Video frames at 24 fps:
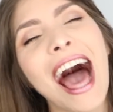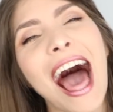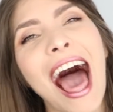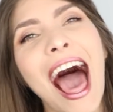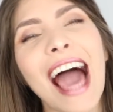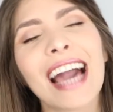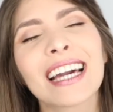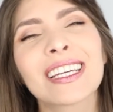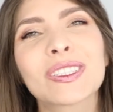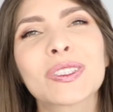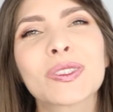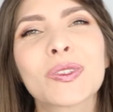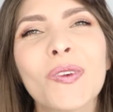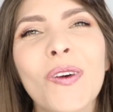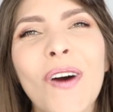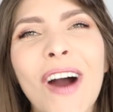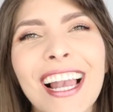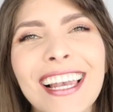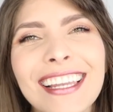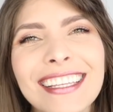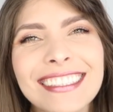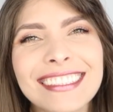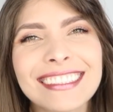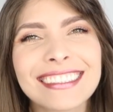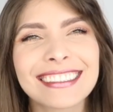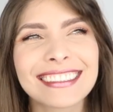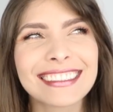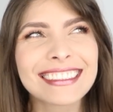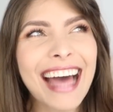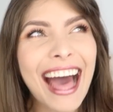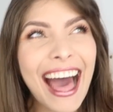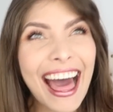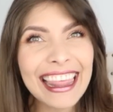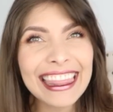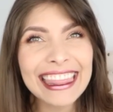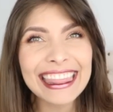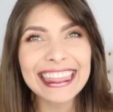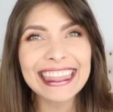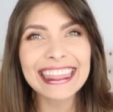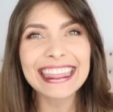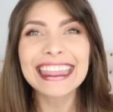actualizada.